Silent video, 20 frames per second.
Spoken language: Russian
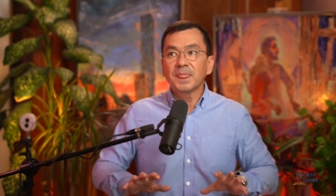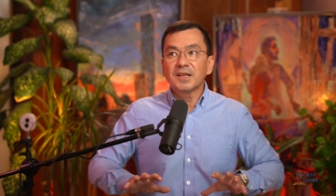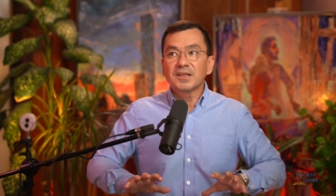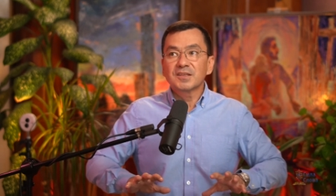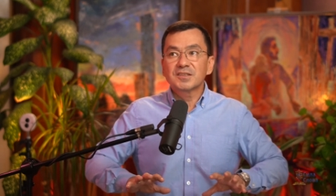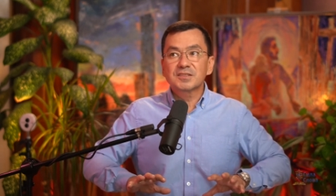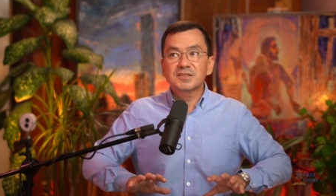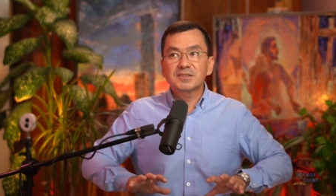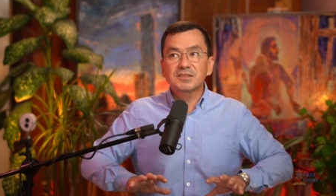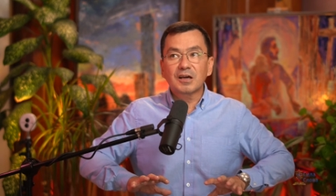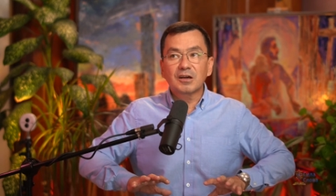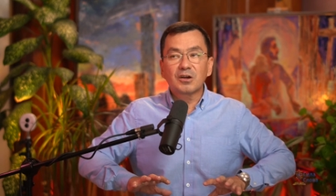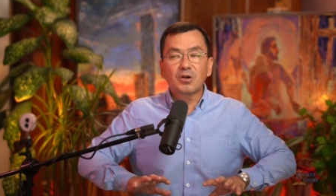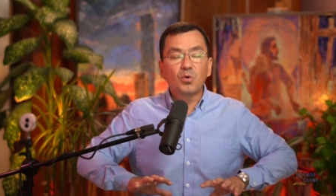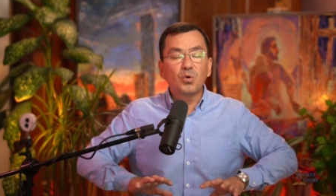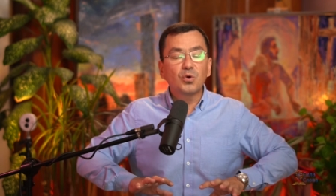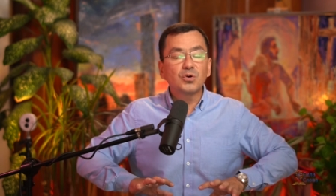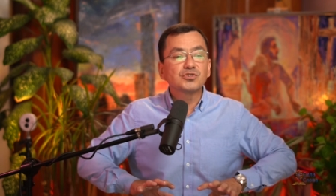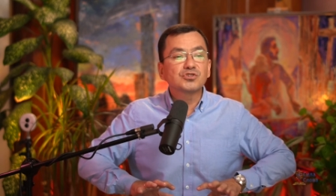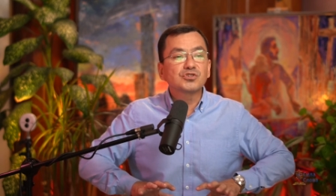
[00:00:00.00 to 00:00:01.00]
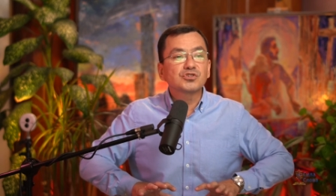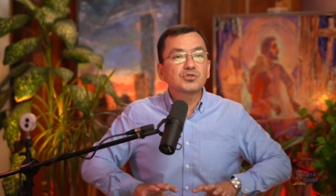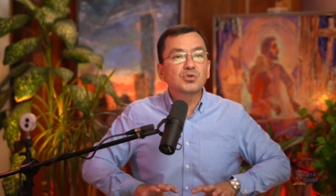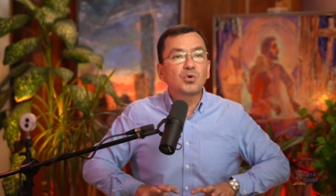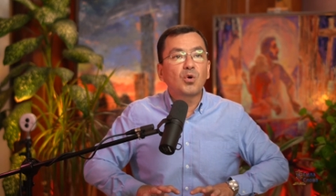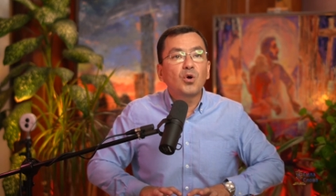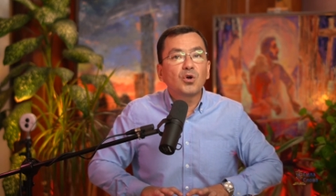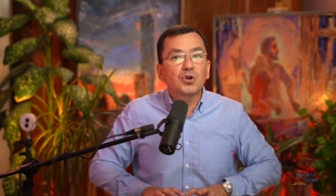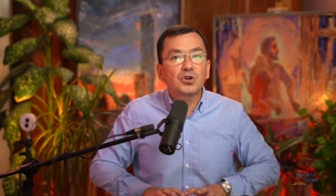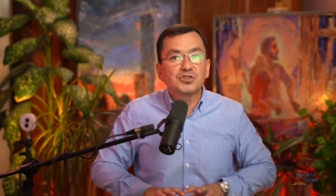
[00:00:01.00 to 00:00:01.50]
С такой
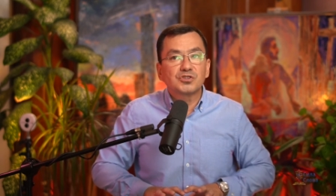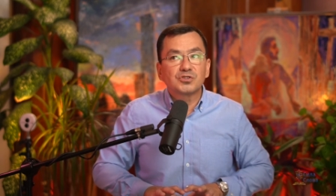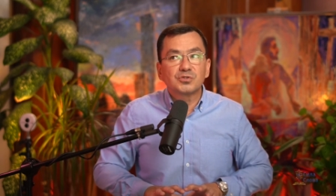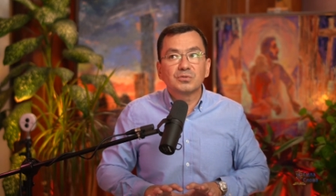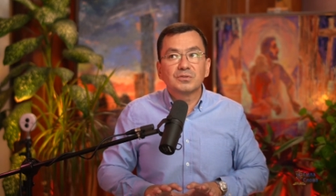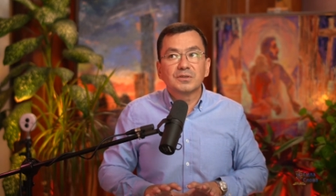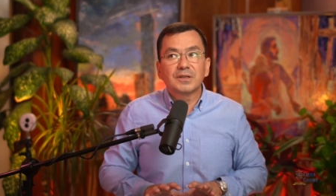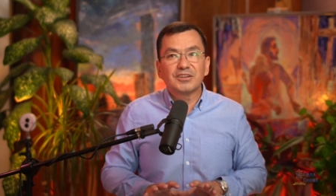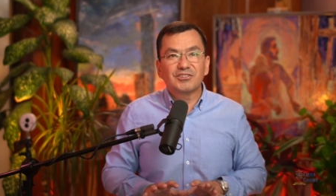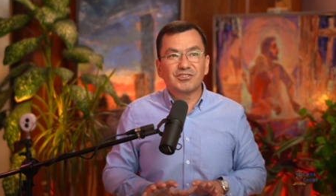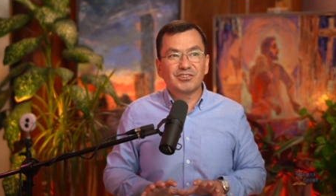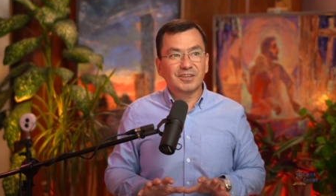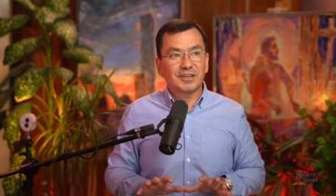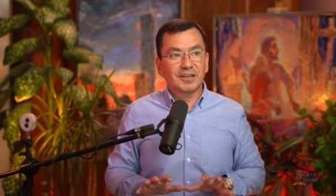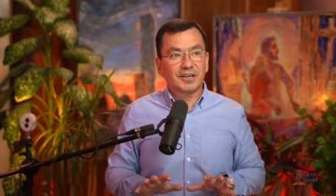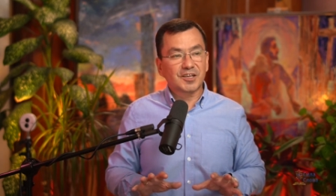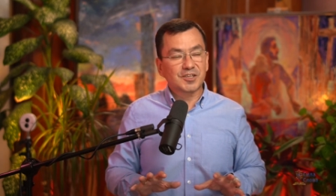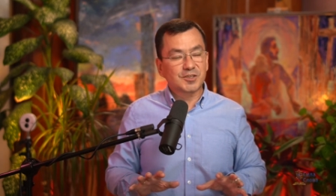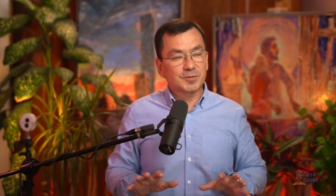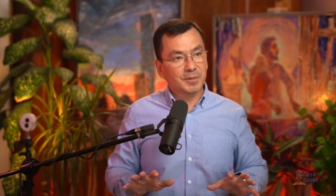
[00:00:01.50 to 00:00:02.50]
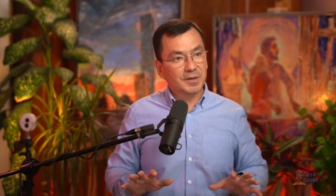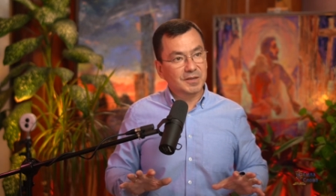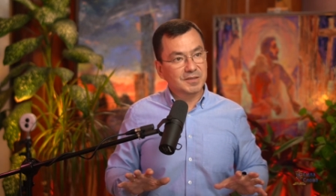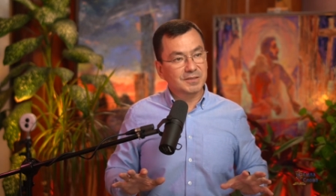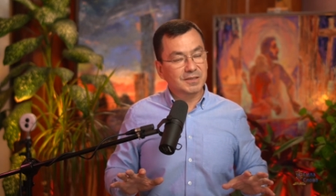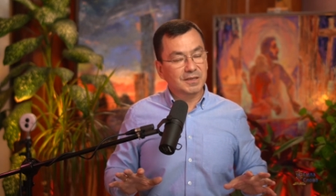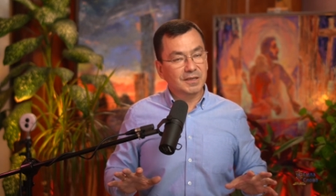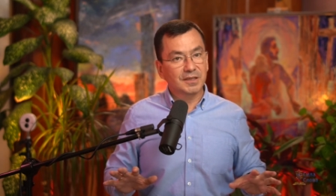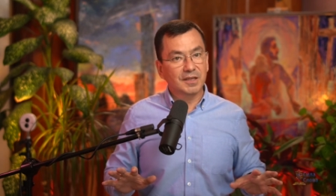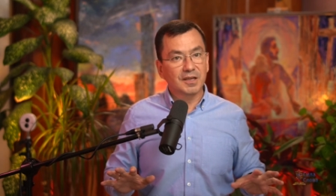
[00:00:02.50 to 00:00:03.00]
скоростью начало
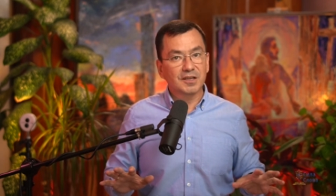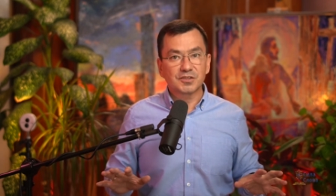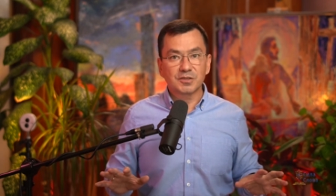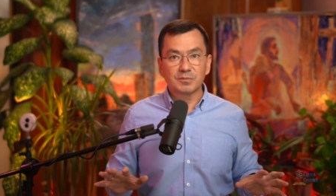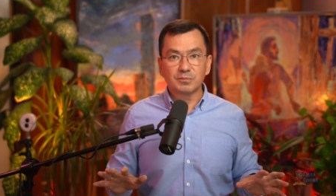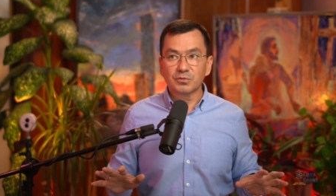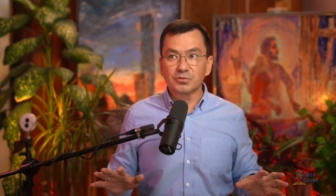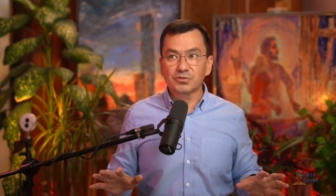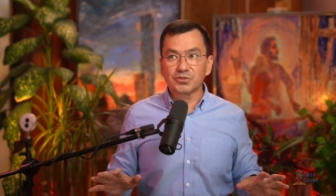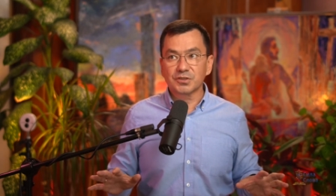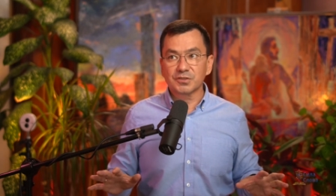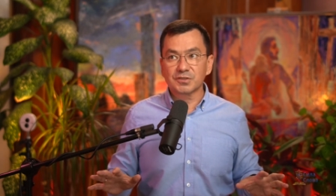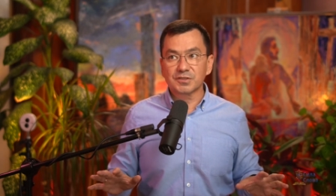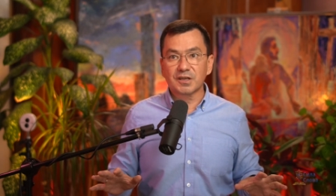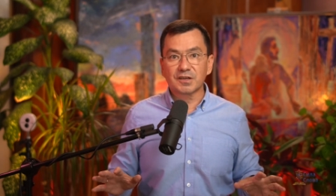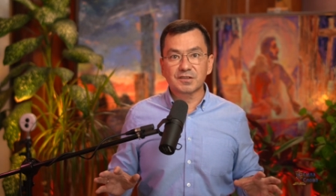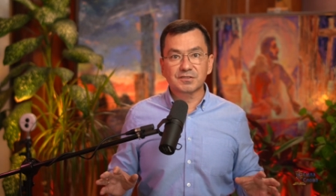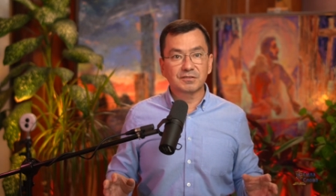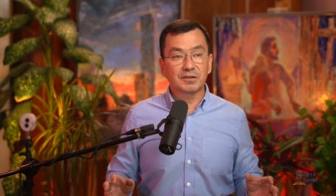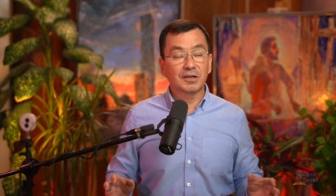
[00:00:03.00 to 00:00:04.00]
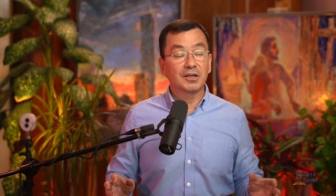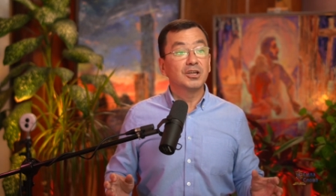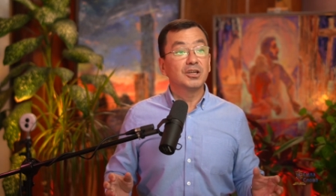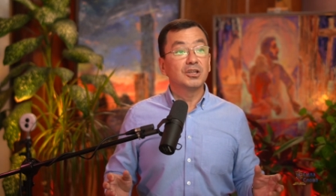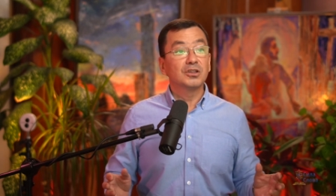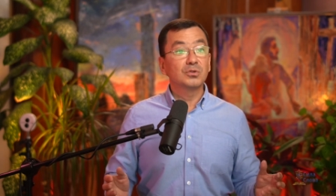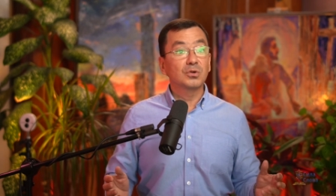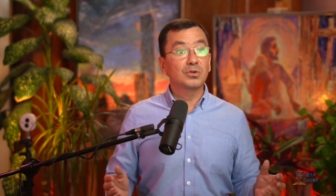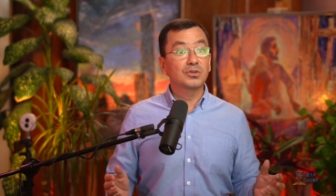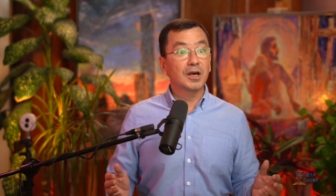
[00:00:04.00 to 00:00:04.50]
распространяться Божье Царство.
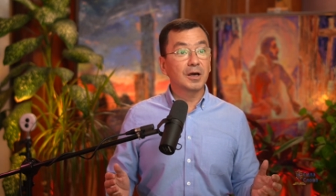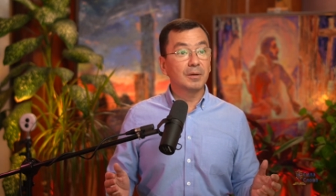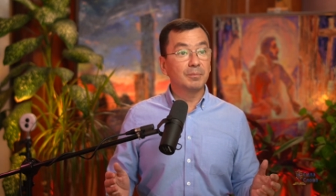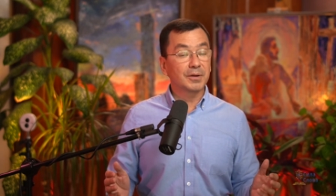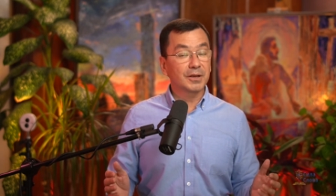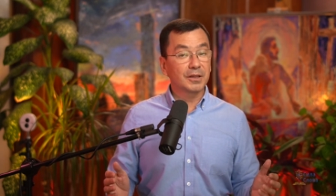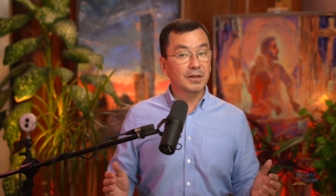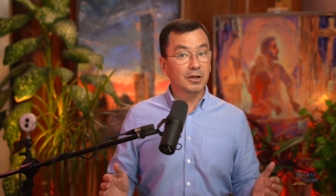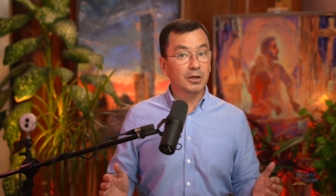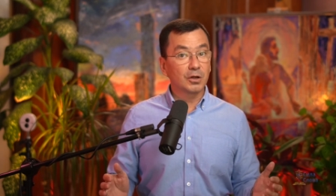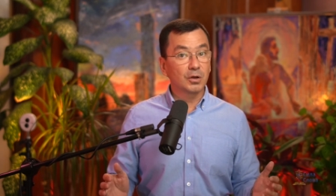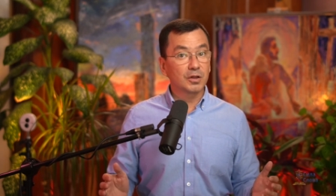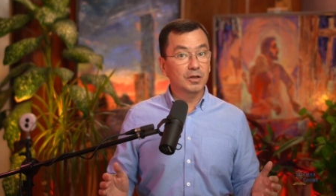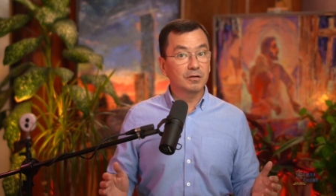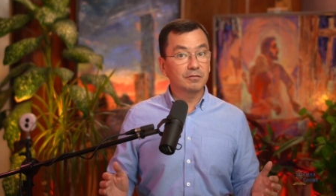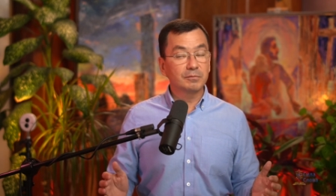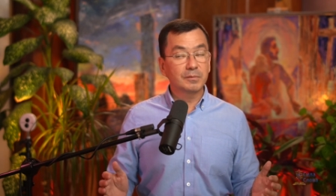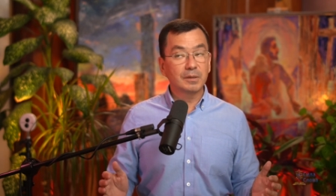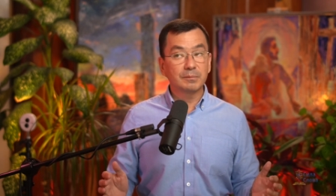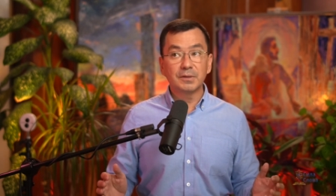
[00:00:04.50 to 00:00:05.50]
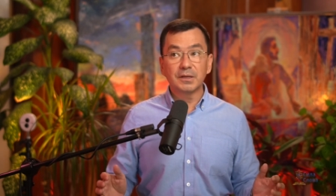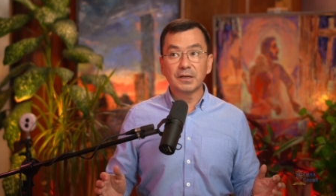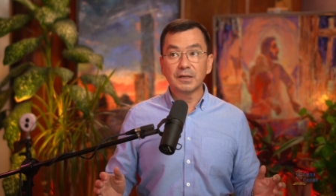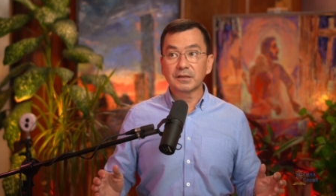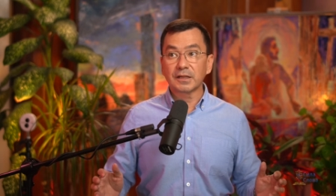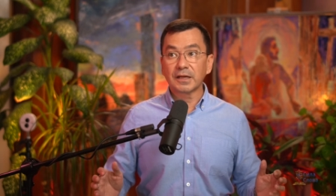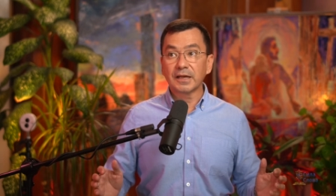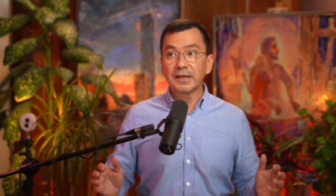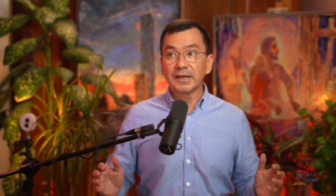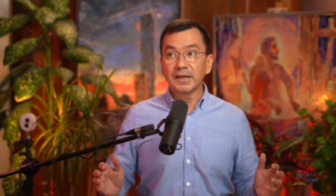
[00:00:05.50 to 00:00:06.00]
Но до определенного
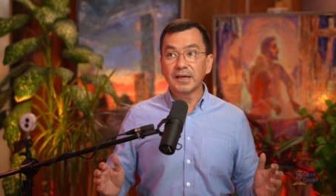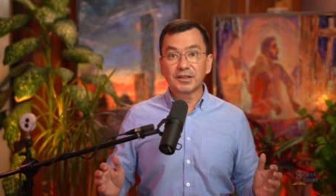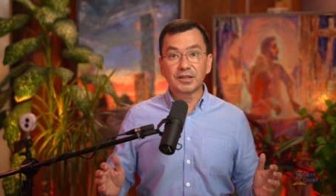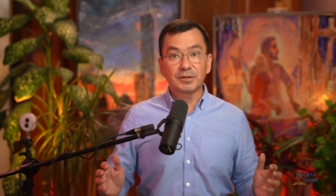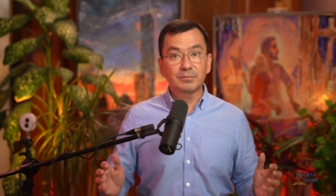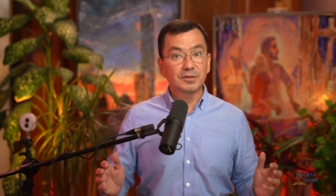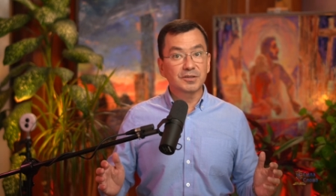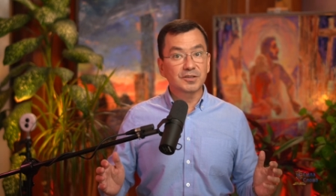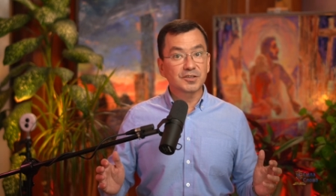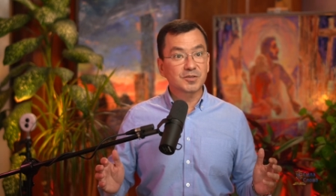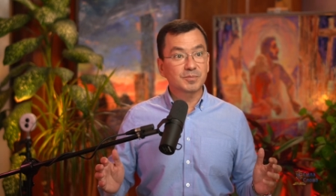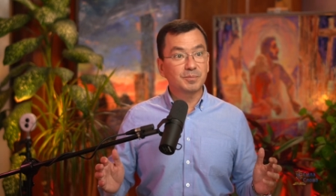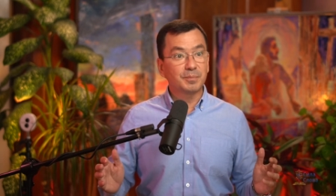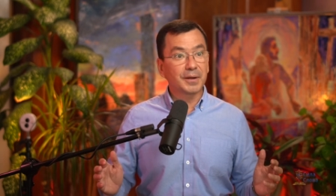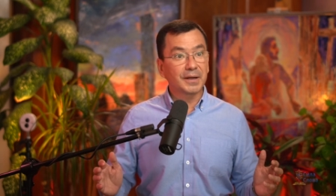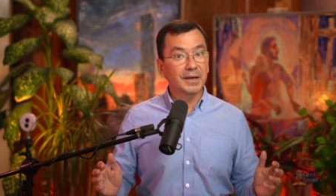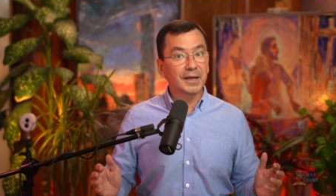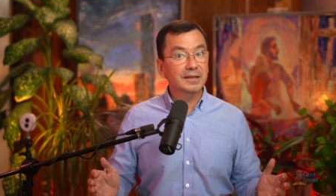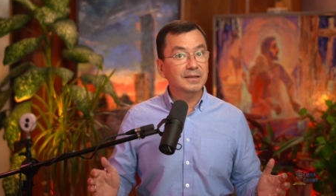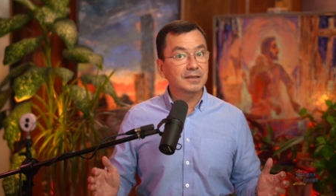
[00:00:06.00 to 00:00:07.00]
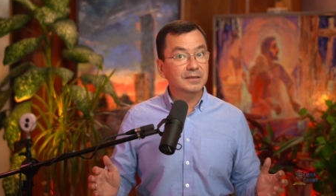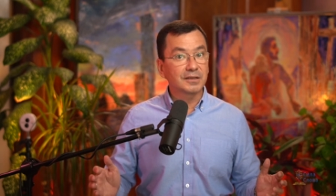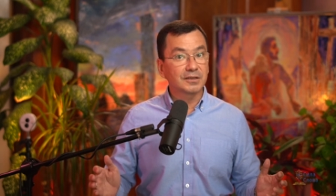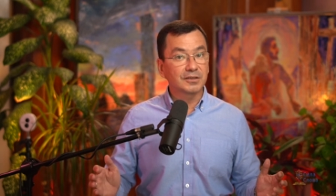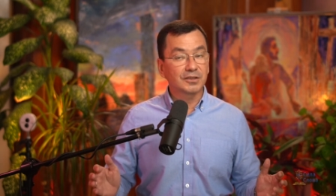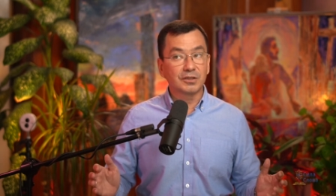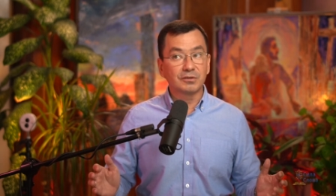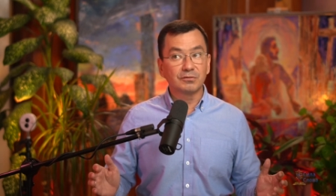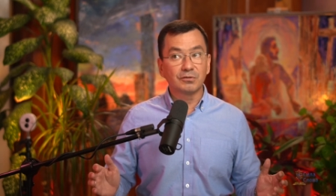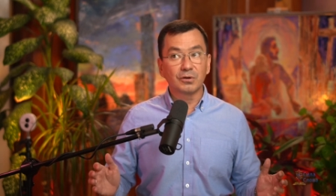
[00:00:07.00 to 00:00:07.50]
момента это было спрятано
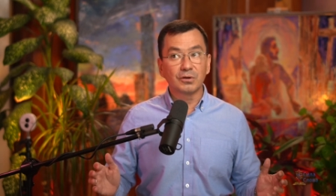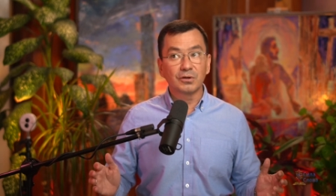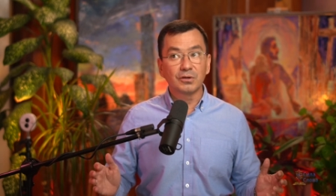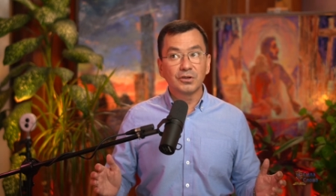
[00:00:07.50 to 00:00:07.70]
от него,